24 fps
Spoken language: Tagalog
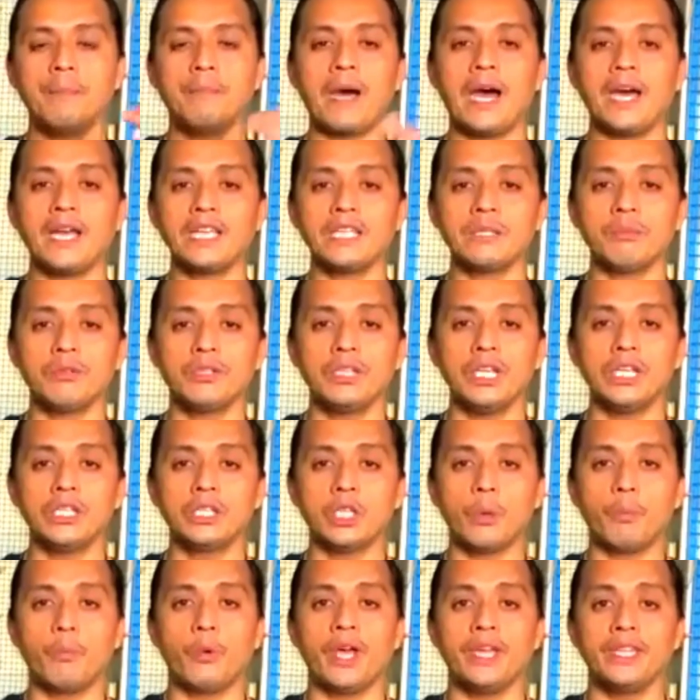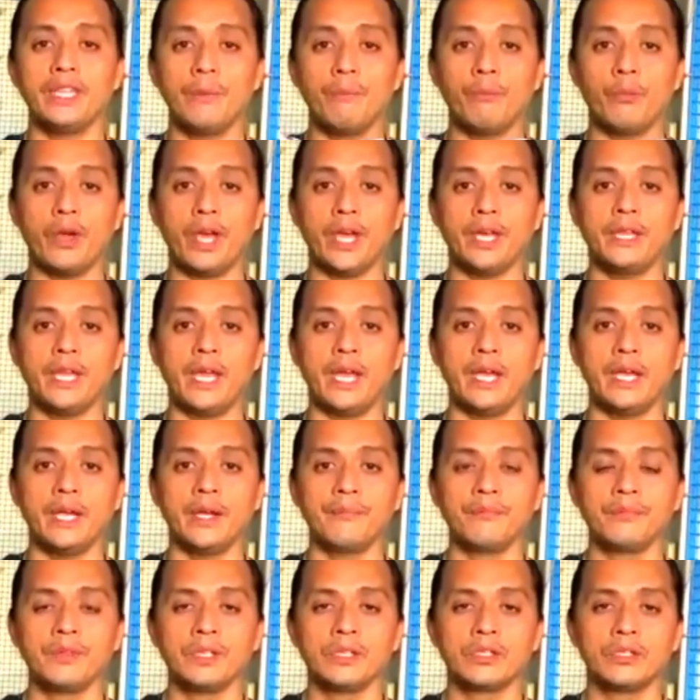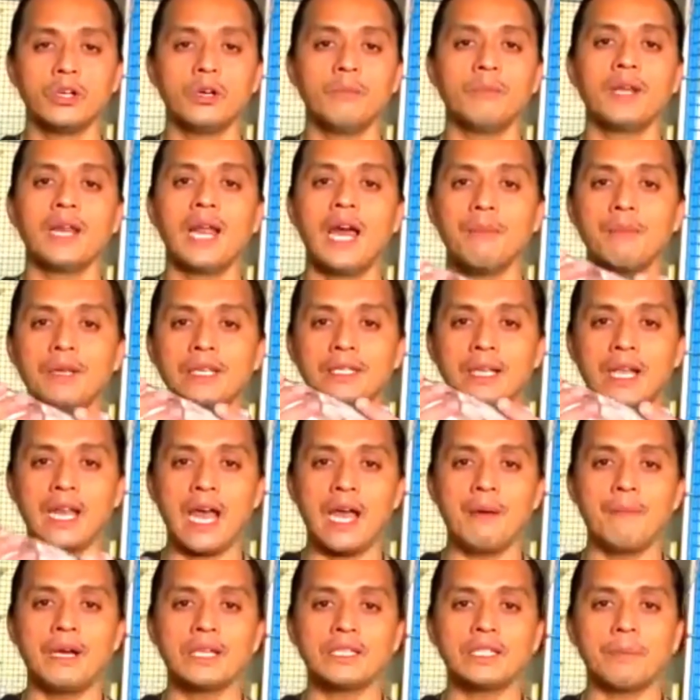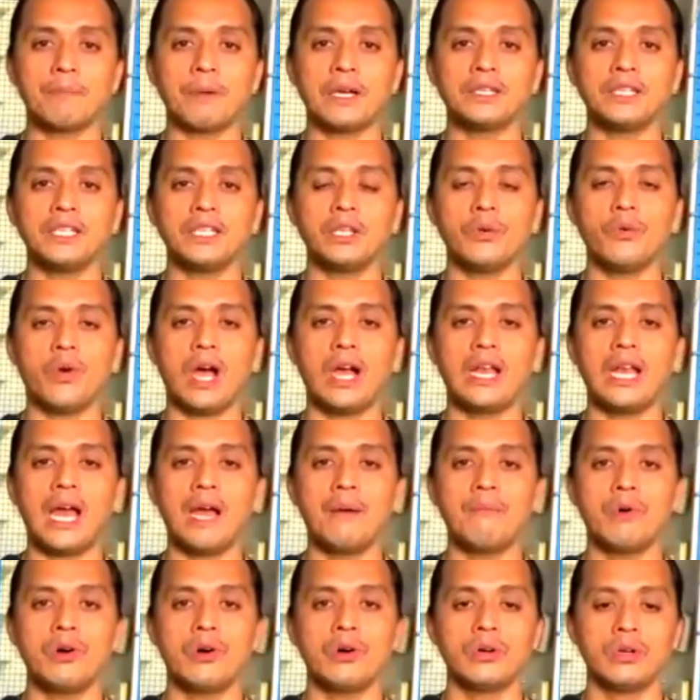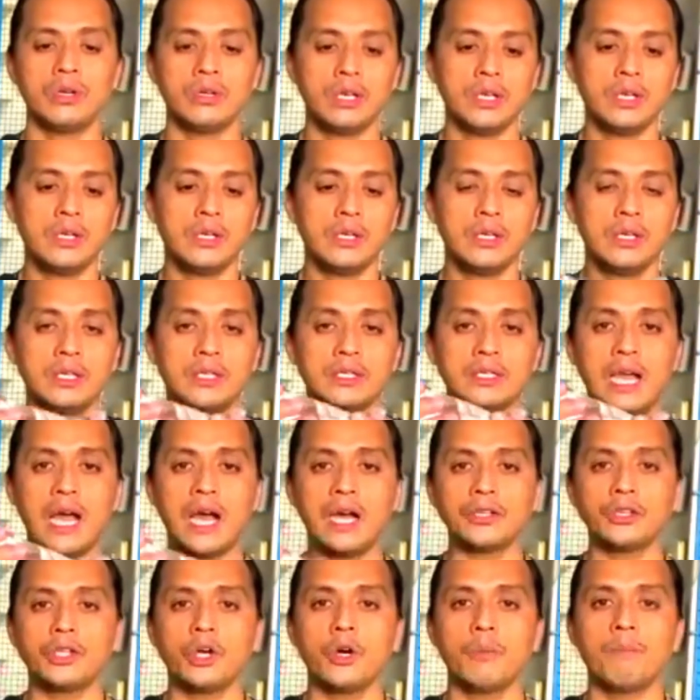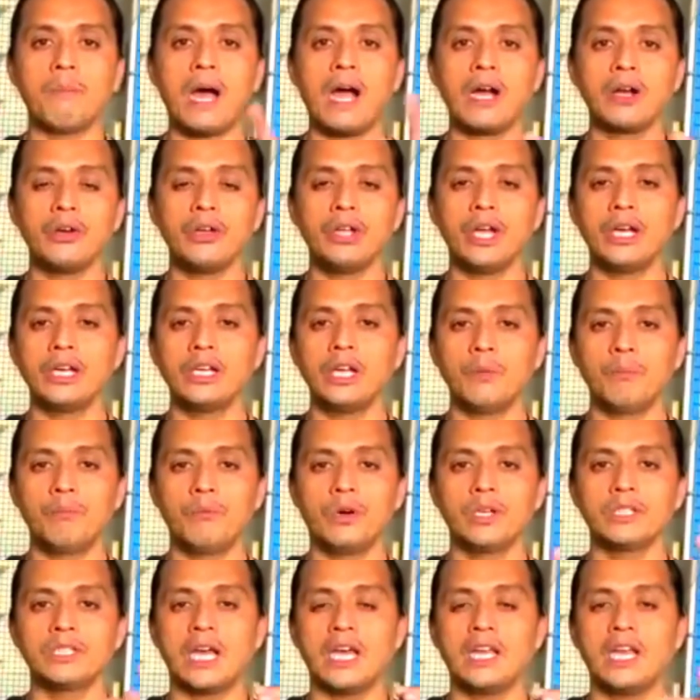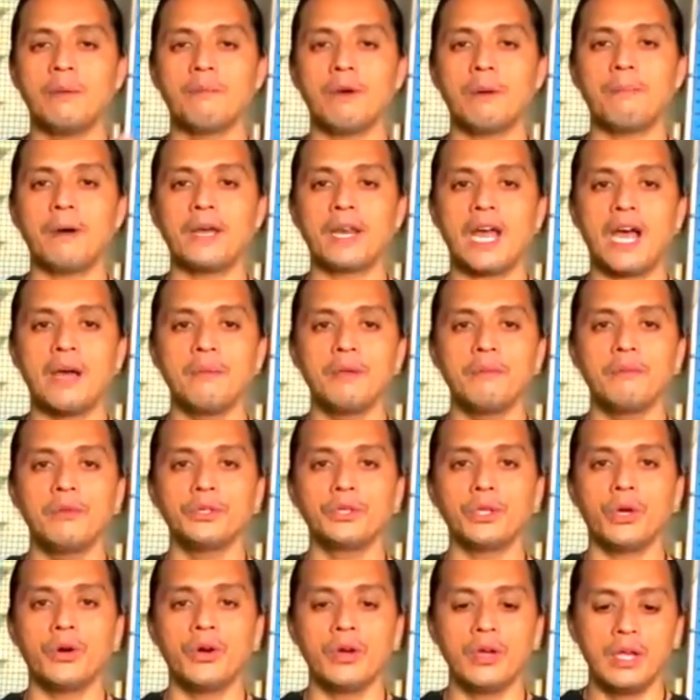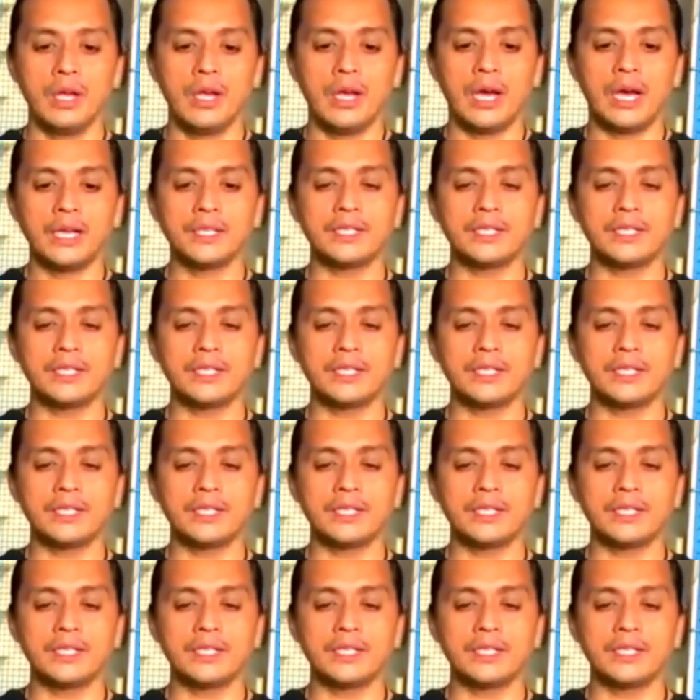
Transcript: iparis mo dito, pwedeng pwede. So maraming salamat sa pagtitiwala mo. Sakto, bago yung lock mo, sana maparami mo to. At